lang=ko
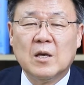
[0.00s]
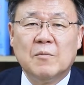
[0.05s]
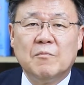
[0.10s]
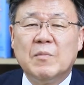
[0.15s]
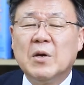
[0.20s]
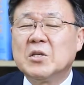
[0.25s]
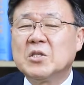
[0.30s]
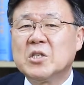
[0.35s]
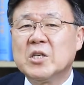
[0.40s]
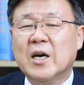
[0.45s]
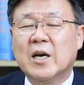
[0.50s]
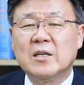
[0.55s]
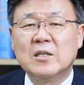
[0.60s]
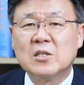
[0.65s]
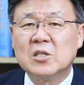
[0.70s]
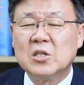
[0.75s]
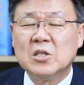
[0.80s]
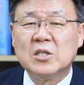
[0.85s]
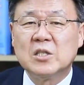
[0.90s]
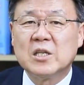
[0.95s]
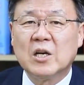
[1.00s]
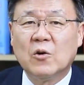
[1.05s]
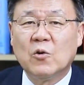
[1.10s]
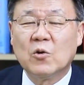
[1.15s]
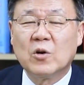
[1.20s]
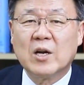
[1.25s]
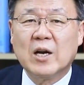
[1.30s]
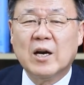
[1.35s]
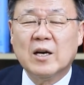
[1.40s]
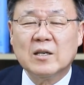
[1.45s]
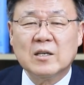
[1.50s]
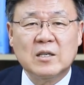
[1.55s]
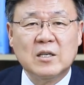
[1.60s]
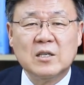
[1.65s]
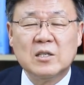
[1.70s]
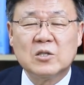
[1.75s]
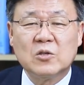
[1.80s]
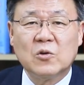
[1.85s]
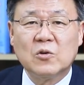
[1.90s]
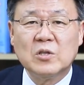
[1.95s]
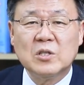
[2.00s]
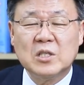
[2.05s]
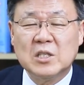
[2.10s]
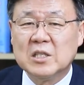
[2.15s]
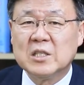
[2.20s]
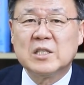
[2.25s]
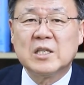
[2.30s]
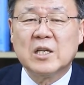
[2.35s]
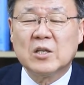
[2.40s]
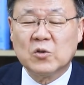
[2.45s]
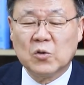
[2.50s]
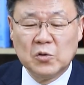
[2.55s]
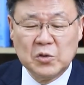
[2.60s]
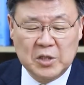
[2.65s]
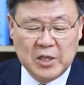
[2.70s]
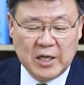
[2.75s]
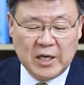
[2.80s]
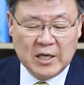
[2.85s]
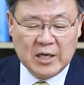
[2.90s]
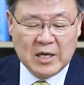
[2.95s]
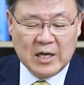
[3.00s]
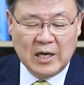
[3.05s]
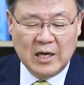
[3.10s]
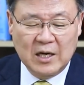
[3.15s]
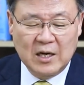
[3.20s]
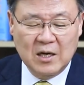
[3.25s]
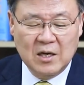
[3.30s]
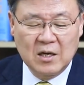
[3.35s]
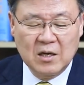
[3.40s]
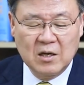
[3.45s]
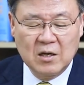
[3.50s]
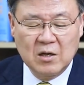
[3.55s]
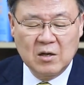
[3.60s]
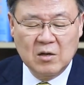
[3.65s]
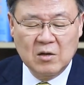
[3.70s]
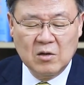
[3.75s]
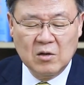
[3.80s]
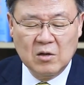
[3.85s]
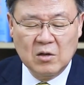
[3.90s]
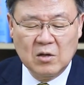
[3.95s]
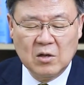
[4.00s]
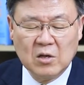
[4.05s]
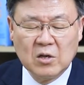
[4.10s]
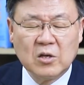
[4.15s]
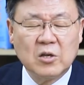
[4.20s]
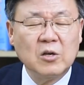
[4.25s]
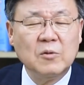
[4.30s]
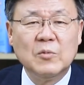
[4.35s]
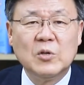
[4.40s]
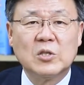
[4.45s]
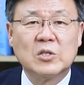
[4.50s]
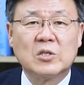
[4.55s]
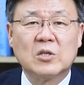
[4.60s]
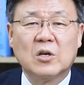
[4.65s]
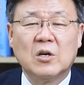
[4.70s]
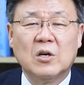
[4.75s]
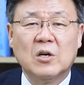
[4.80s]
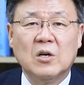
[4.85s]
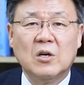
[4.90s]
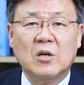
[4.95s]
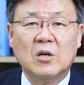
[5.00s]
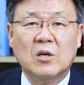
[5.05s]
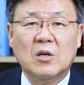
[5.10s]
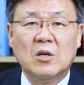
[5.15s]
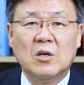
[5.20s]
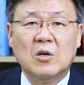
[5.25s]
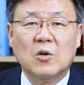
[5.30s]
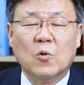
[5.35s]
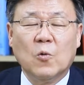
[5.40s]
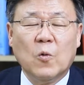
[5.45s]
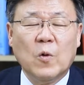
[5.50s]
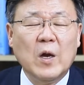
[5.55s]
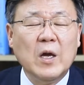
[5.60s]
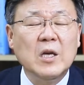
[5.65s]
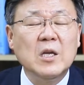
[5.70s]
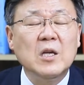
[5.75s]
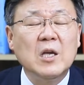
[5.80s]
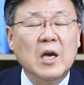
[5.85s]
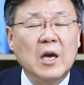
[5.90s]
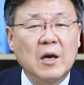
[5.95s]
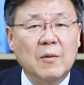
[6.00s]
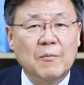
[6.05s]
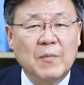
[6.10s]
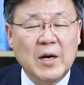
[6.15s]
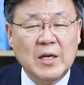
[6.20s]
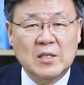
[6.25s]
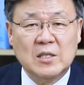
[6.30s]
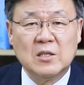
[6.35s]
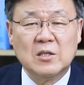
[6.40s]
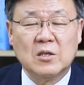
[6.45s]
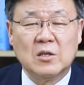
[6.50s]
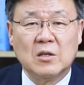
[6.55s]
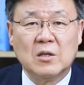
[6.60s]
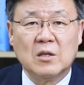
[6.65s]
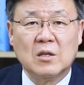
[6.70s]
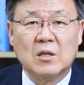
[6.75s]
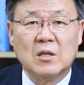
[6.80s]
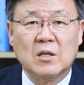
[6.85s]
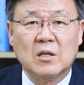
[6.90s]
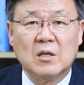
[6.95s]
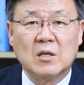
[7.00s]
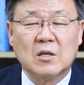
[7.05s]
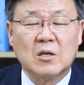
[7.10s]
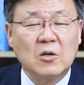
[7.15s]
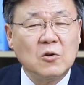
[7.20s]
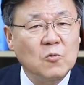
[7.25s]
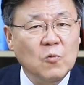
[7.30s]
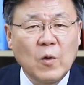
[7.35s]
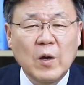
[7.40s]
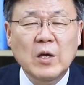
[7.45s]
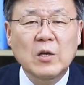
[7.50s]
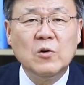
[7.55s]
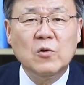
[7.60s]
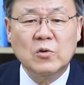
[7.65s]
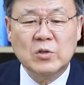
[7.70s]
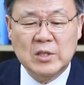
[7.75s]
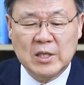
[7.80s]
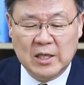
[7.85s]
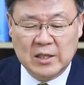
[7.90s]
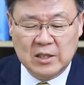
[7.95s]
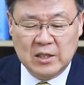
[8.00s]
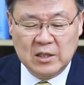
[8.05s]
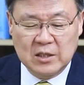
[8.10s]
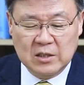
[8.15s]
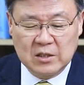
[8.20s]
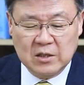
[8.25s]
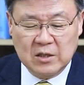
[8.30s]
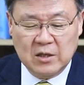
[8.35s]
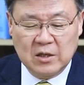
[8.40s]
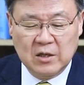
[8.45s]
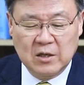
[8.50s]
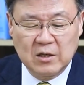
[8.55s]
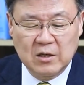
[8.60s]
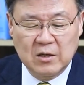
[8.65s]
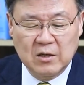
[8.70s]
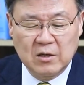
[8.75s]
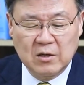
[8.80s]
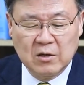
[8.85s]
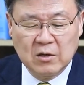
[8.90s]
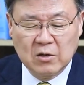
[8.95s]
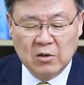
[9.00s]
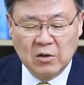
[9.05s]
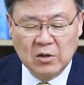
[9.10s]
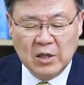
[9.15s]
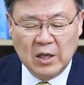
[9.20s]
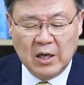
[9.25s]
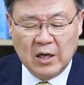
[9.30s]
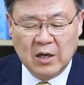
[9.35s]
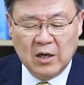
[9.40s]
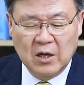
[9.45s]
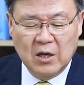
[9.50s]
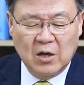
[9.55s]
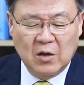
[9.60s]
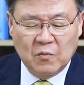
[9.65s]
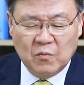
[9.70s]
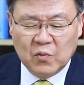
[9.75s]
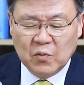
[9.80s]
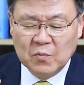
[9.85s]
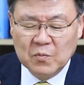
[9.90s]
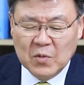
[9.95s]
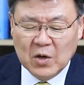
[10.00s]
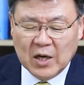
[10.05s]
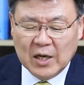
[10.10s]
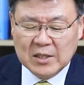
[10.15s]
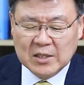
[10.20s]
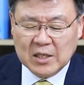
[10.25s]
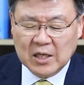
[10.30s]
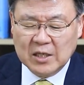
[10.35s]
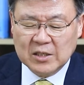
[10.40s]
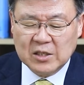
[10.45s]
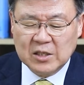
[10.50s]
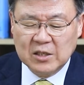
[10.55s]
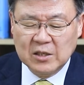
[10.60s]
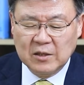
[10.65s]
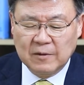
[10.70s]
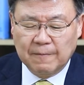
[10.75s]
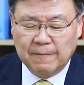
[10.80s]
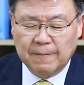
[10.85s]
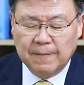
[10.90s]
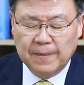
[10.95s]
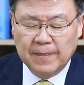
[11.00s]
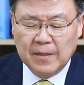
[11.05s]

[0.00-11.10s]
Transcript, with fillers: 메시아는 진짜 올까? 그리스도는 진짜 존재할까? 그러면서 회의에 빠지는 그런 회의론자들이 있어요. 그런데 분명한 사실은